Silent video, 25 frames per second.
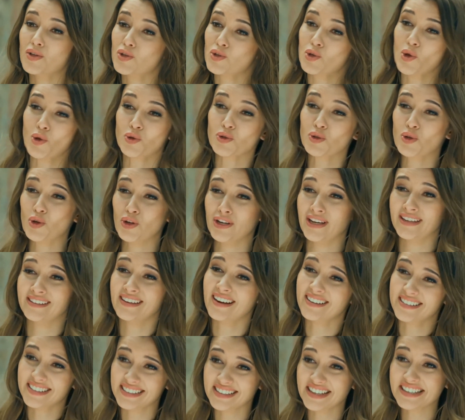Son söyleyen
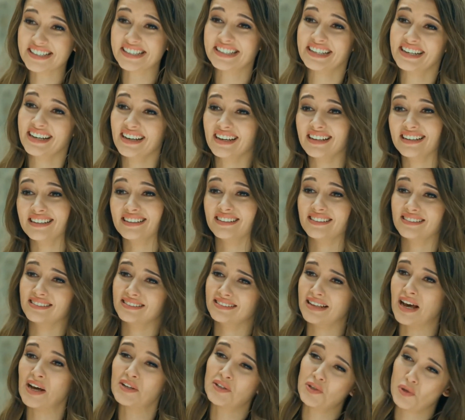arkadaş
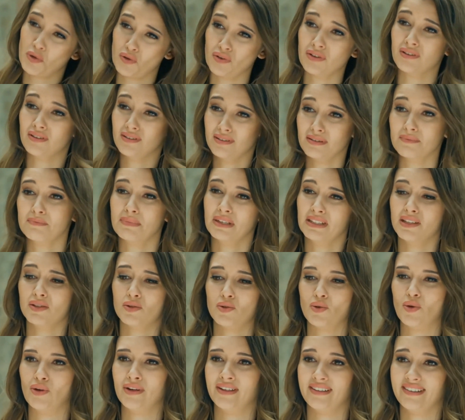daha çok bana
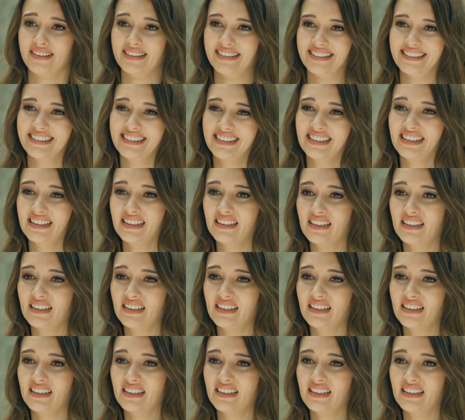söyledi.